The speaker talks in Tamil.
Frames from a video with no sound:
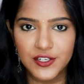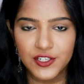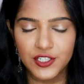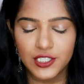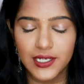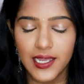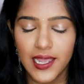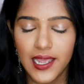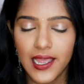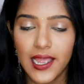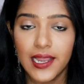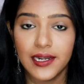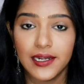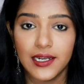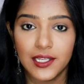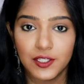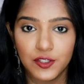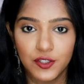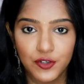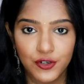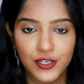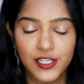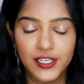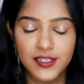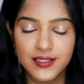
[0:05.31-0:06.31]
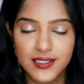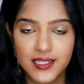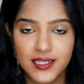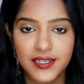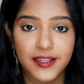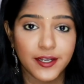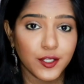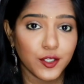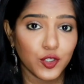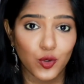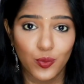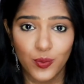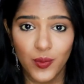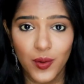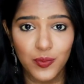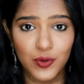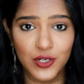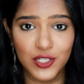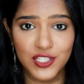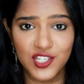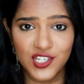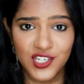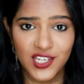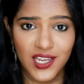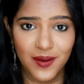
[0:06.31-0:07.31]
இருக்கேன் அண்ட் அதனுடைய ரிசல்ட் எனக்கு ரொம்ப
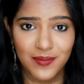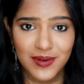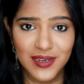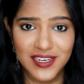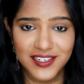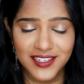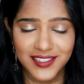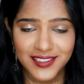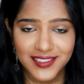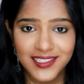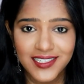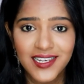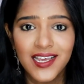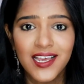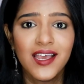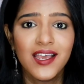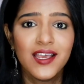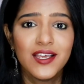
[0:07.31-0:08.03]
பிடிச்சிருக்கு அப்படின்றது